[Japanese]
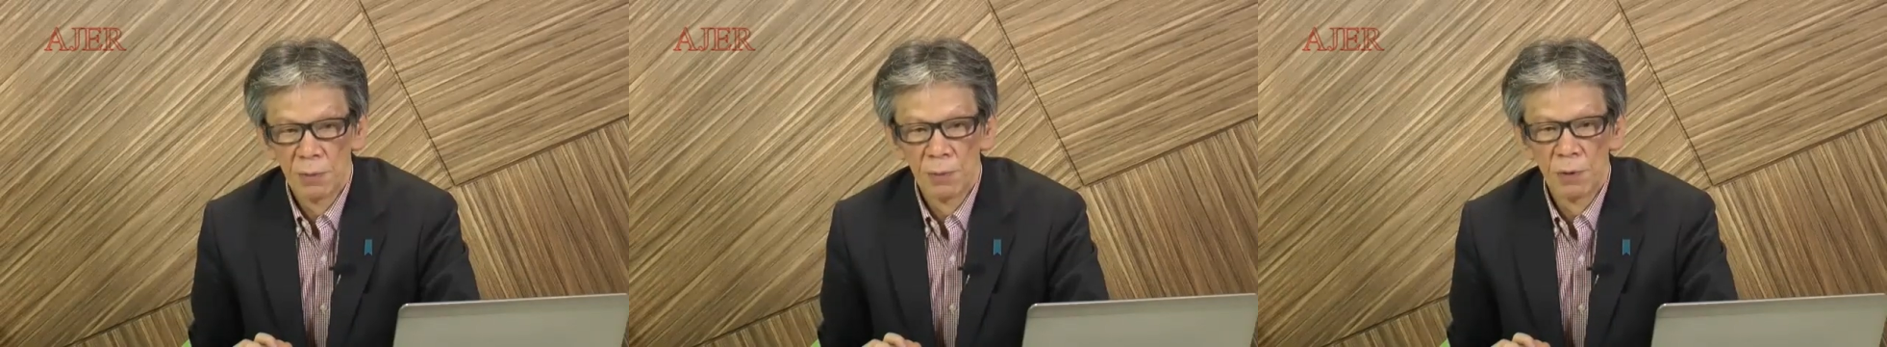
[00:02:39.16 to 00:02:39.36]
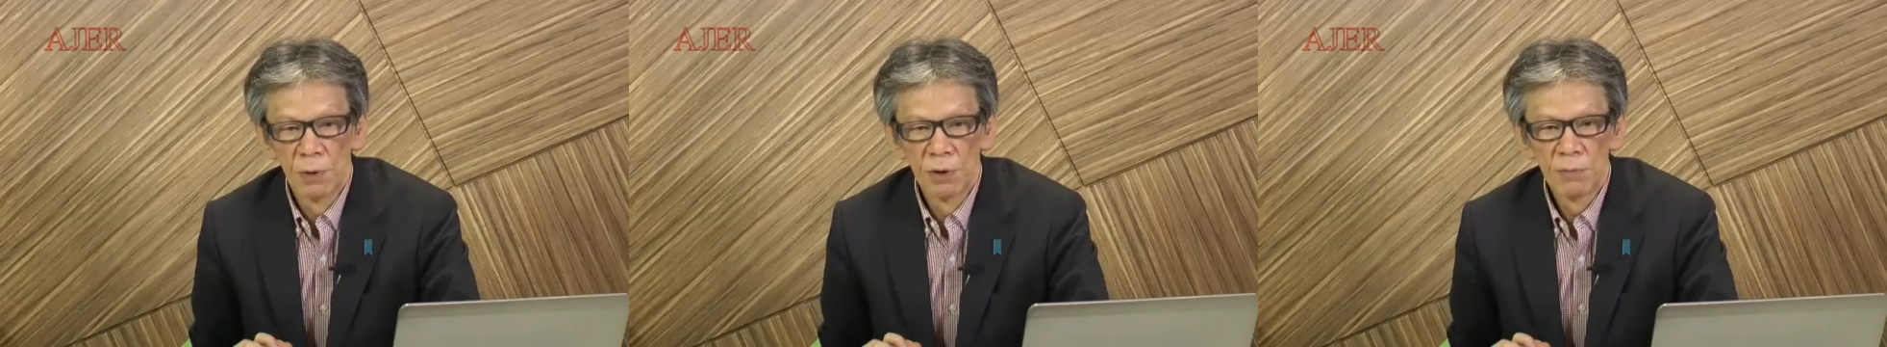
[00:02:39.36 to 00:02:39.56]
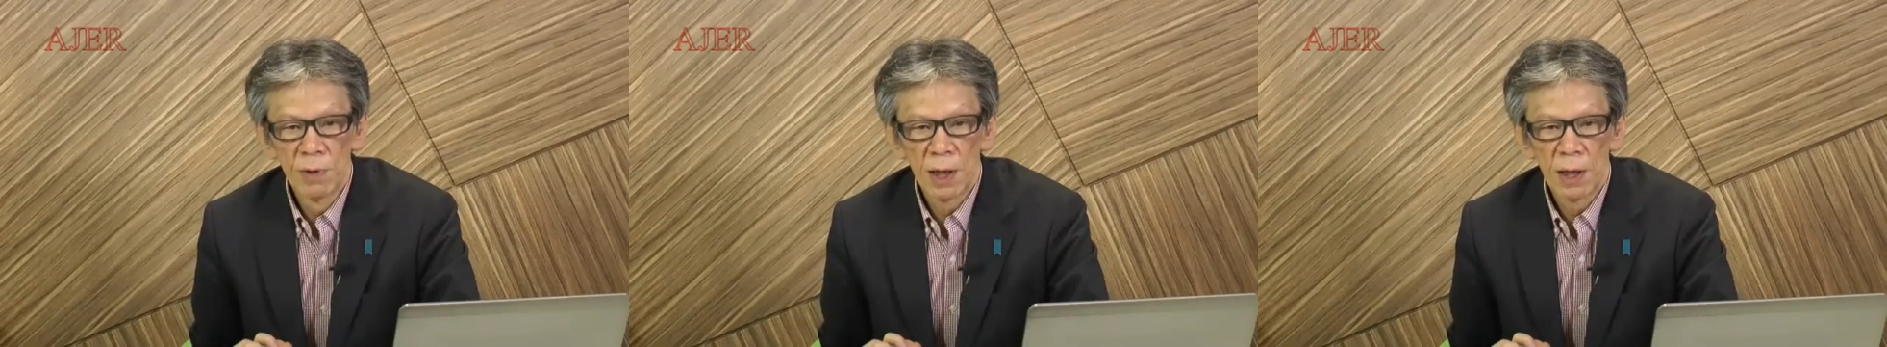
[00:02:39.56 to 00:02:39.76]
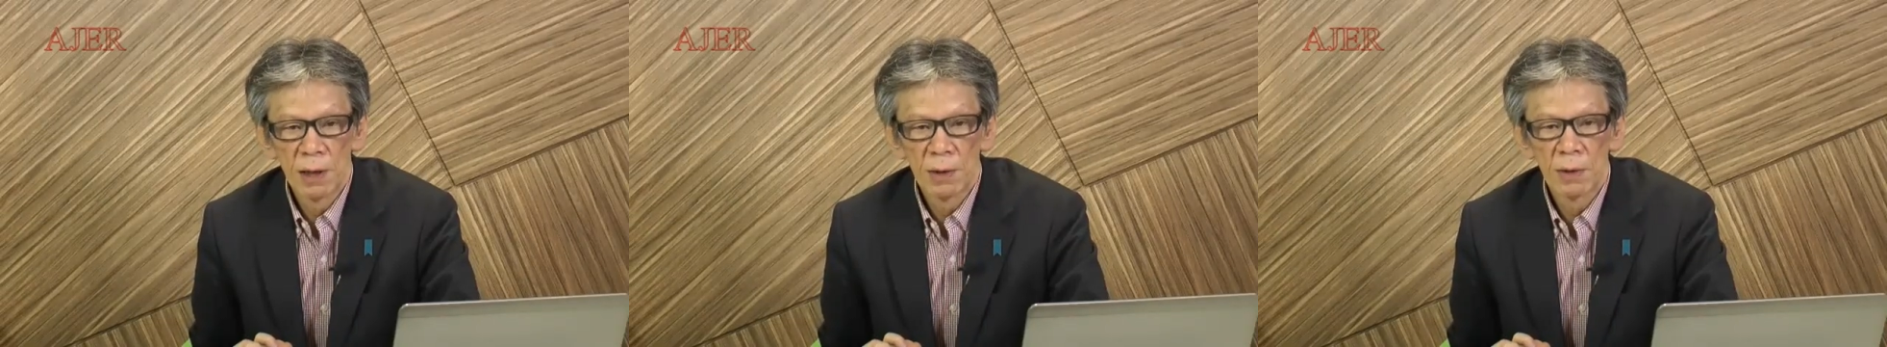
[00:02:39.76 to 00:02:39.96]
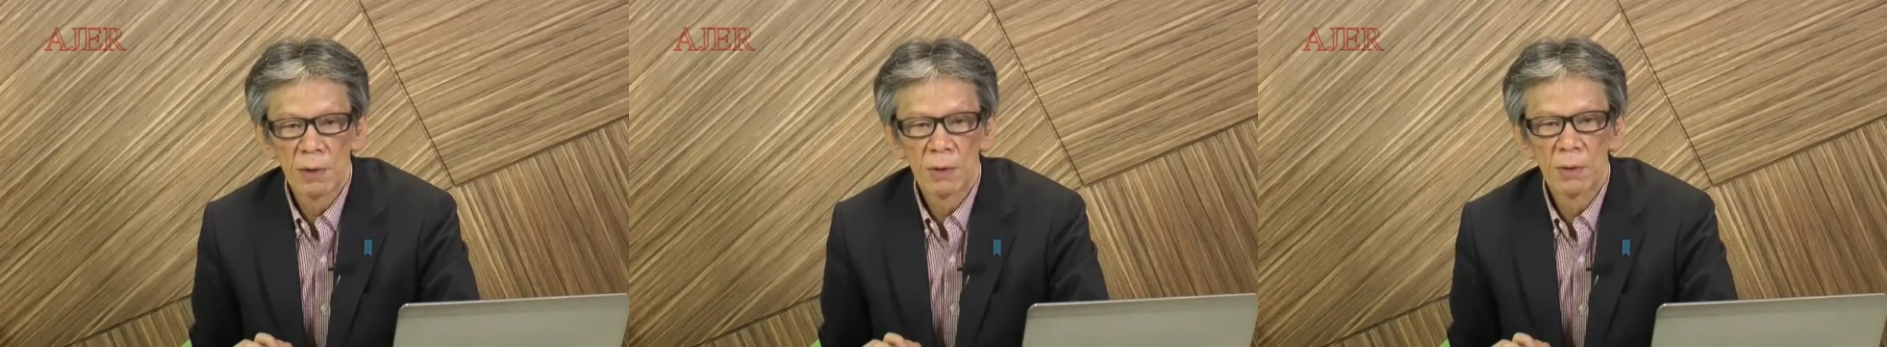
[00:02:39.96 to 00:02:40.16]
もう
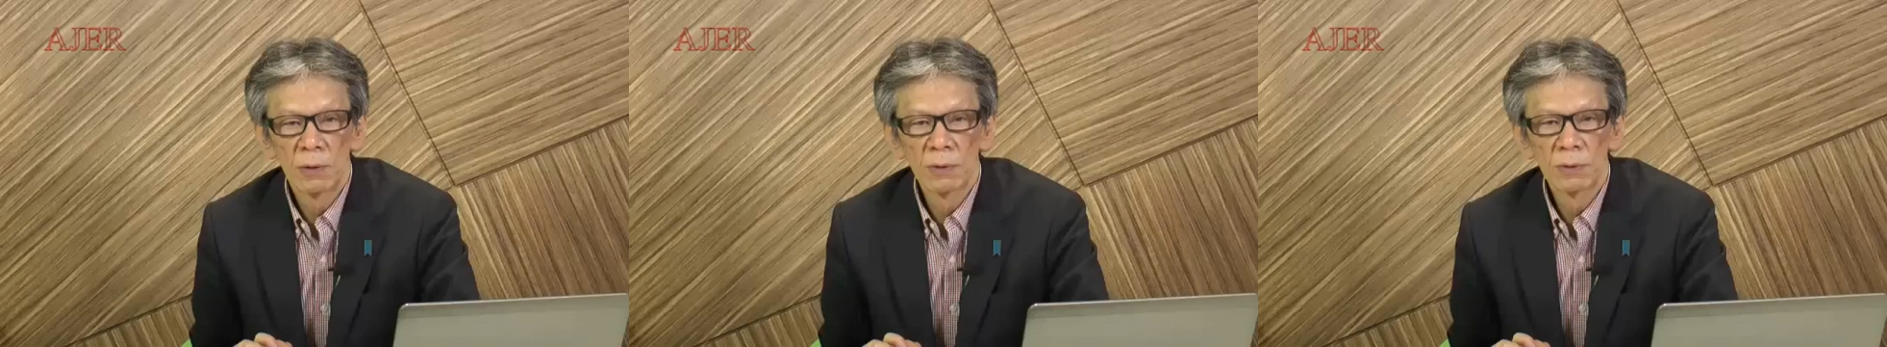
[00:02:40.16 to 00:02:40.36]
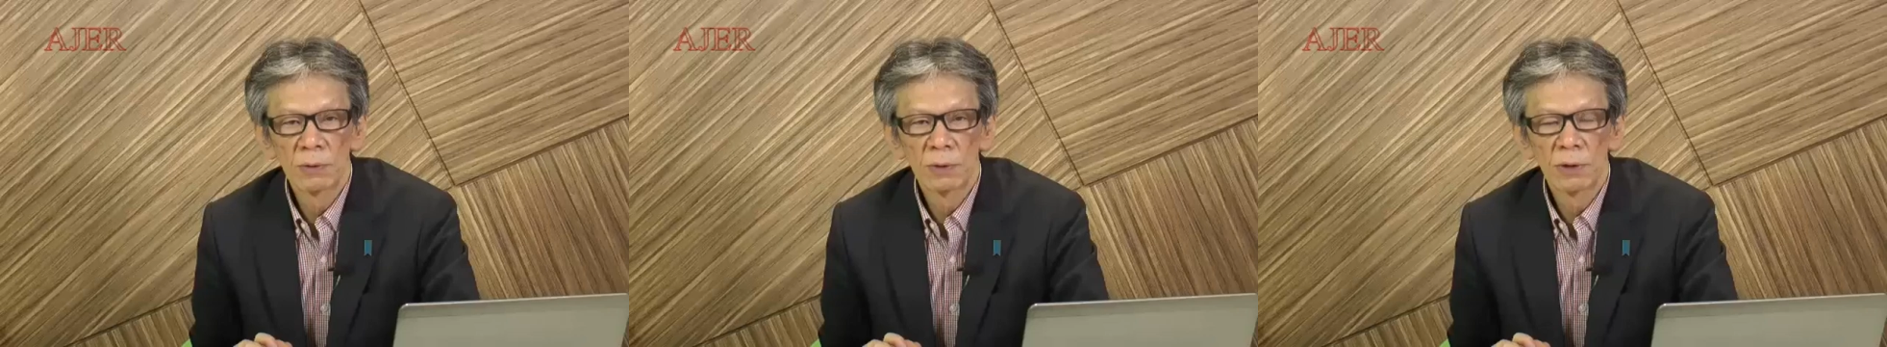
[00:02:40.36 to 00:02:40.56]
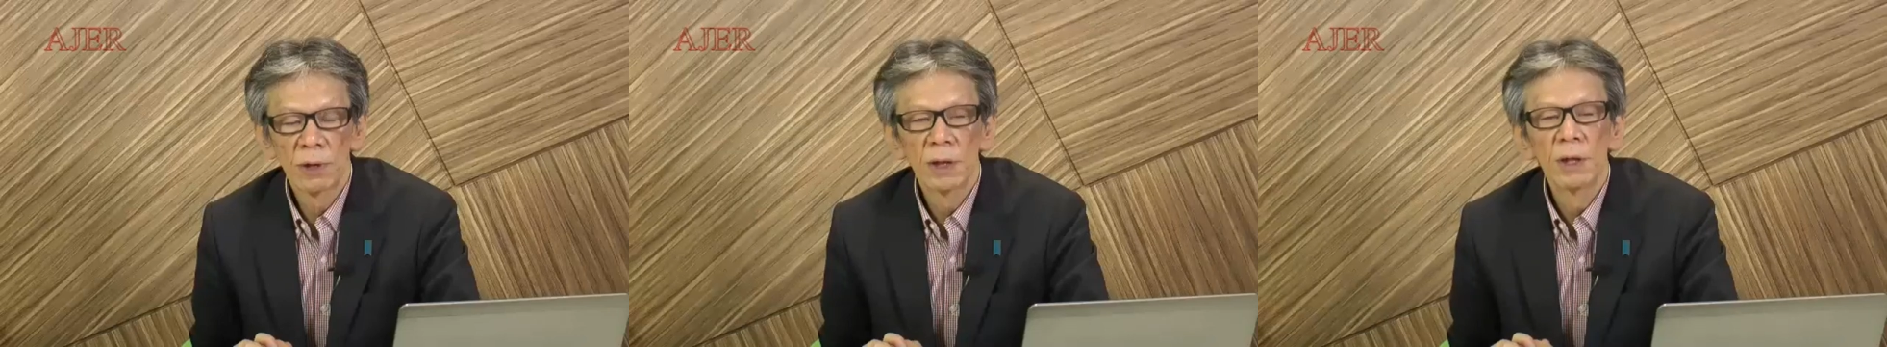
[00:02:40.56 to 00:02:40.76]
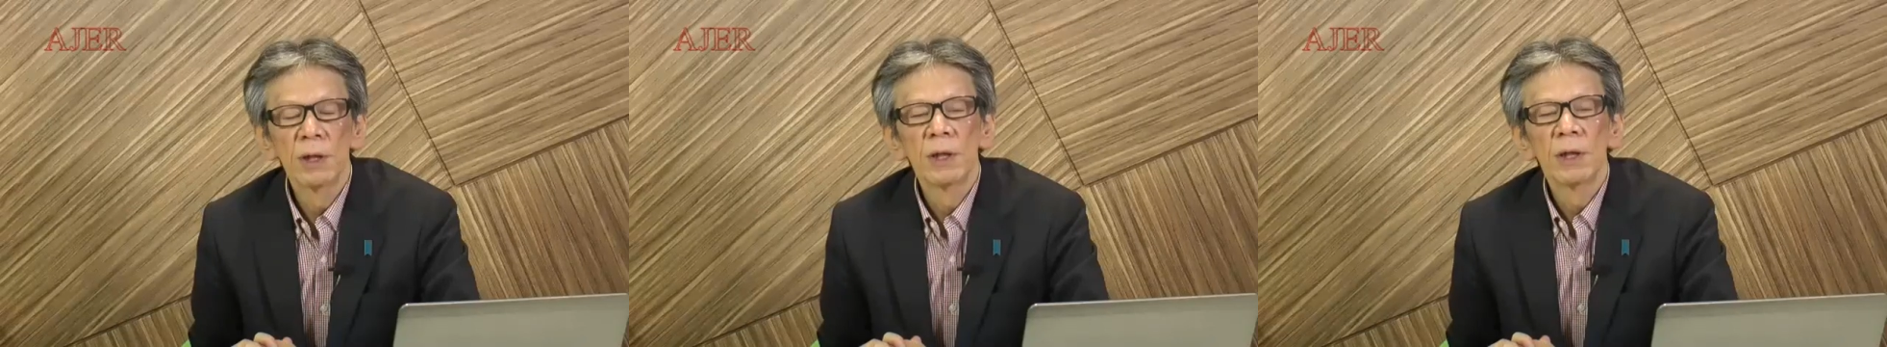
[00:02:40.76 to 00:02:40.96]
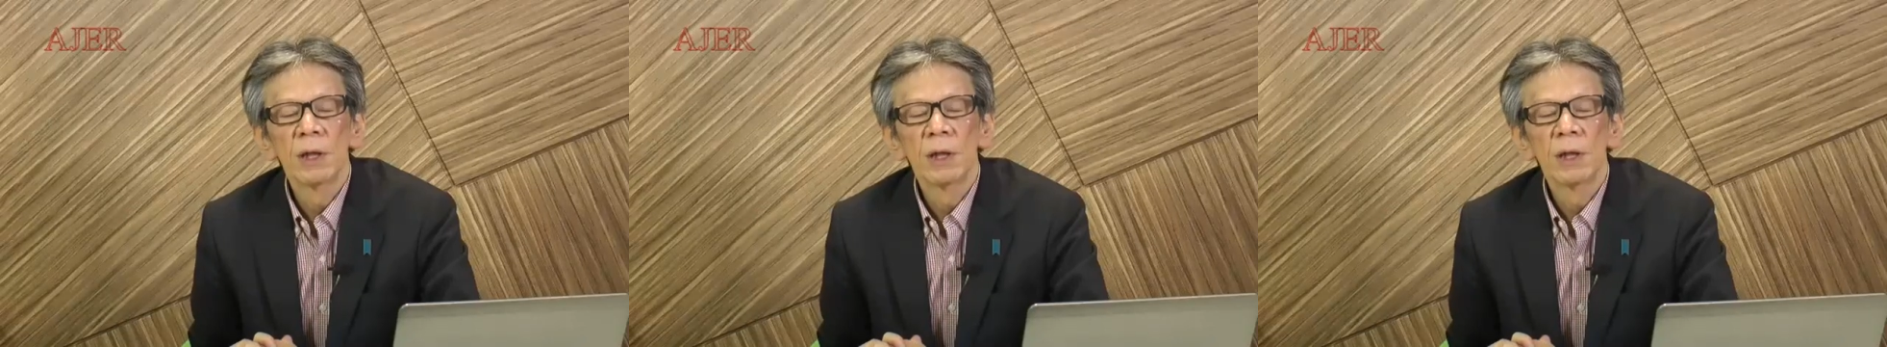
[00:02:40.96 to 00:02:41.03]
今本当に、